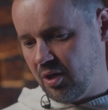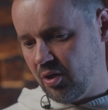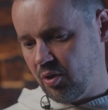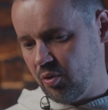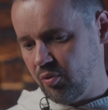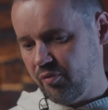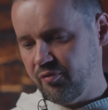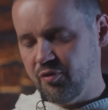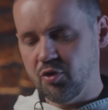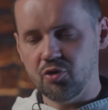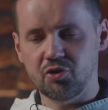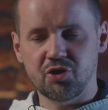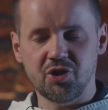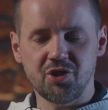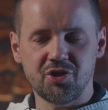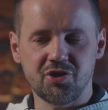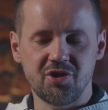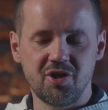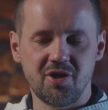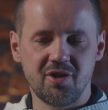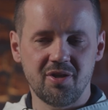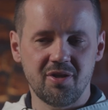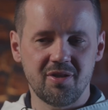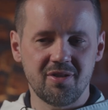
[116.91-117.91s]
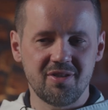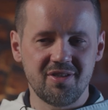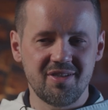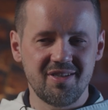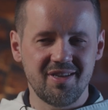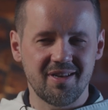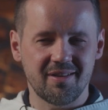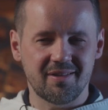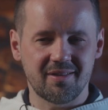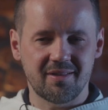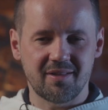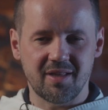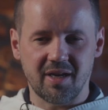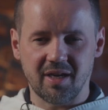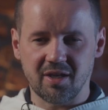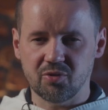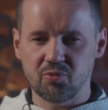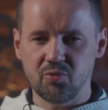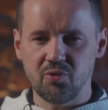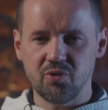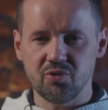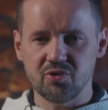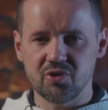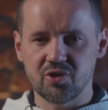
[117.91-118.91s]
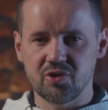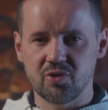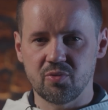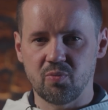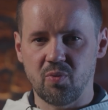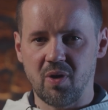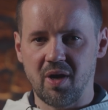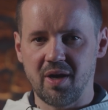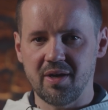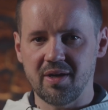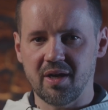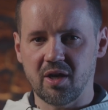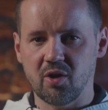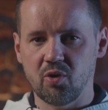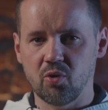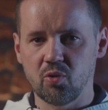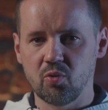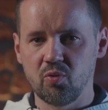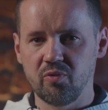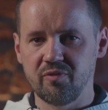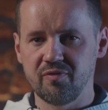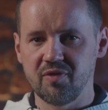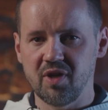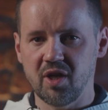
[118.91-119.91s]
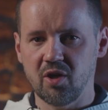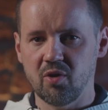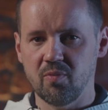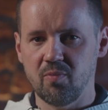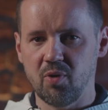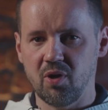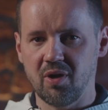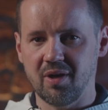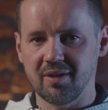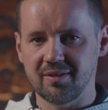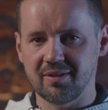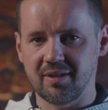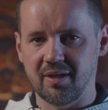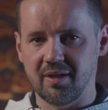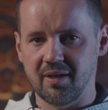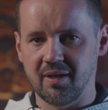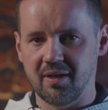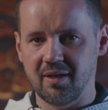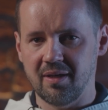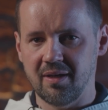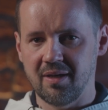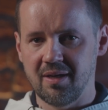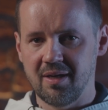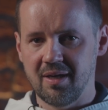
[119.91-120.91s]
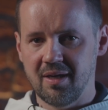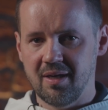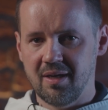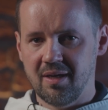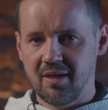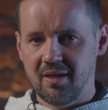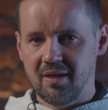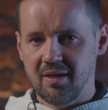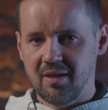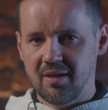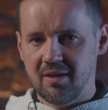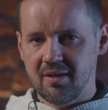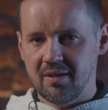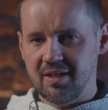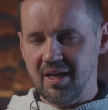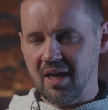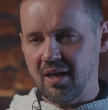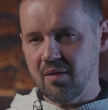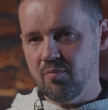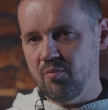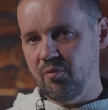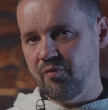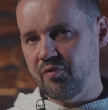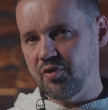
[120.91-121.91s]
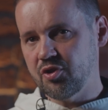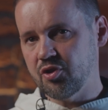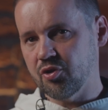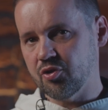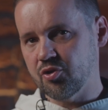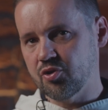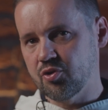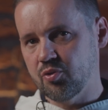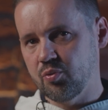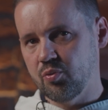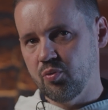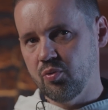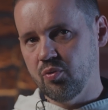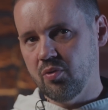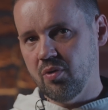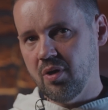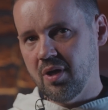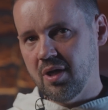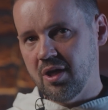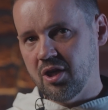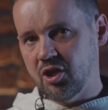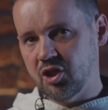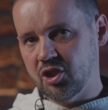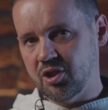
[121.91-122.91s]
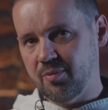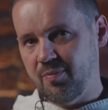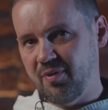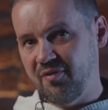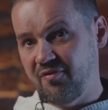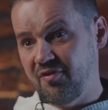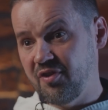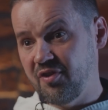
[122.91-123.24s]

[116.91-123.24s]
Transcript: równocześnie nie traktując zła jako głównego bohatera. Jak mówić o złu, żeby